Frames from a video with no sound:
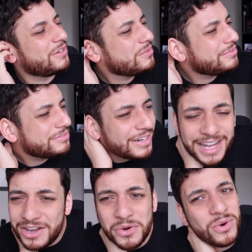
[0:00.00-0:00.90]
cara. Não
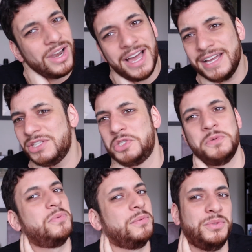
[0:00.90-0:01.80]
vai rolar
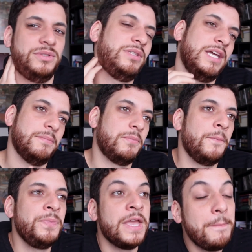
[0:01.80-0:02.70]
isso por muito
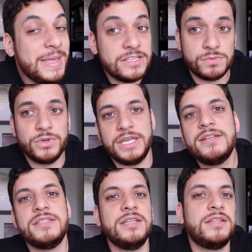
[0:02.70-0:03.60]
tempo. Mesmo que
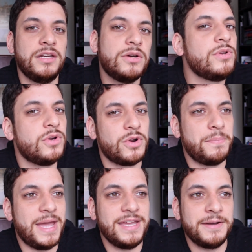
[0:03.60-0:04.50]
eles entrem na União
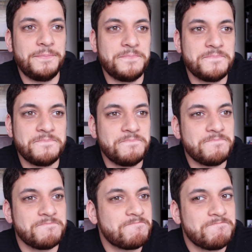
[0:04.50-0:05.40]
Europeia,
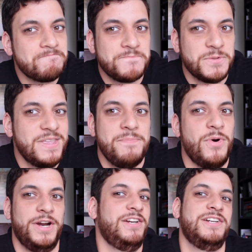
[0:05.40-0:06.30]
não tem
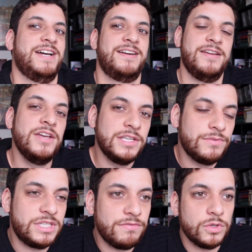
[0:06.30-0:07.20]
porte, cara. Se
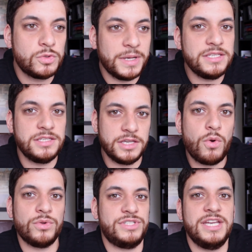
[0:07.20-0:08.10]
você vê os países que
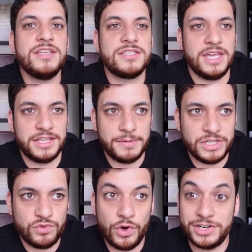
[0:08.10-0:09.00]
conseguem esquerdar
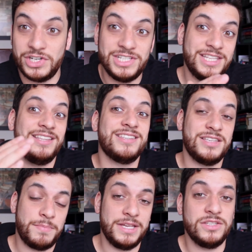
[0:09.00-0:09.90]
mais forte, eles tendem a
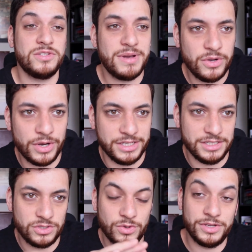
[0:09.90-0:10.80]
ser países maiores.
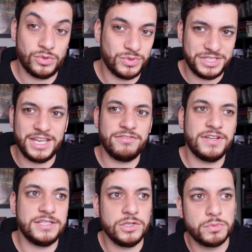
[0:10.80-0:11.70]
Eles, eles conseguem
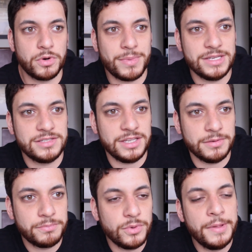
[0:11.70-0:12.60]
fazer isso por mais
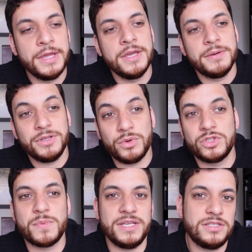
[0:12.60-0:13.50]
tempo,
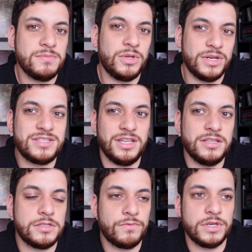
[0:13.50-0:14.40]
enquanto os países menores
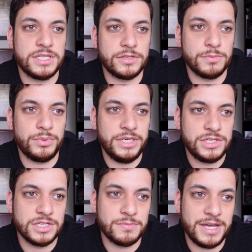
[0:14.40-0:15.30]
tendem a ser forçados a
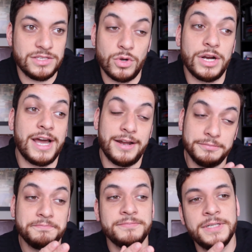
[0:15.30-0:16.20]
políticas mais. Ô, oh,
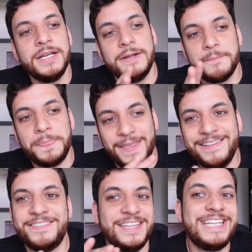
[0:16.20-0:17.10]
cara,
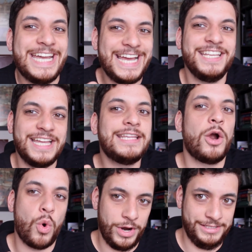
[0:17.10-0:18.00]
entenda a realidade
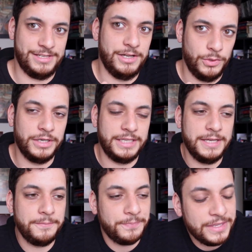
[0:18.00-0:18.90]
da coisa,
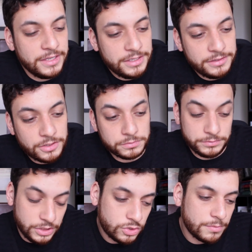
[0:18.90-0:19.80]
ok?
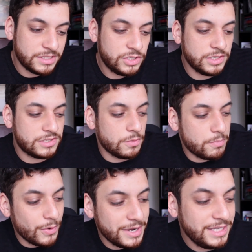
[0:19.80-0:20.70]
Então, isso é uma direção
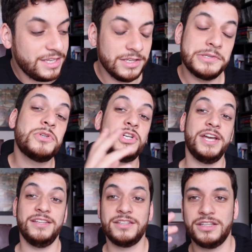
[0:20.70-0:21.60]
boa e isso
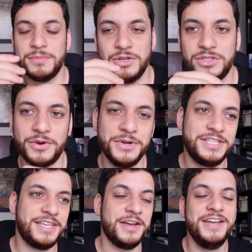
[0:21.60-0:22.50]
já entra também noutra
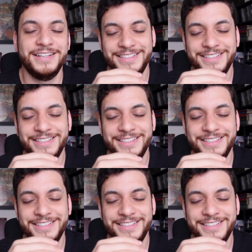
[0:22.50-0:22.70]
coisa que é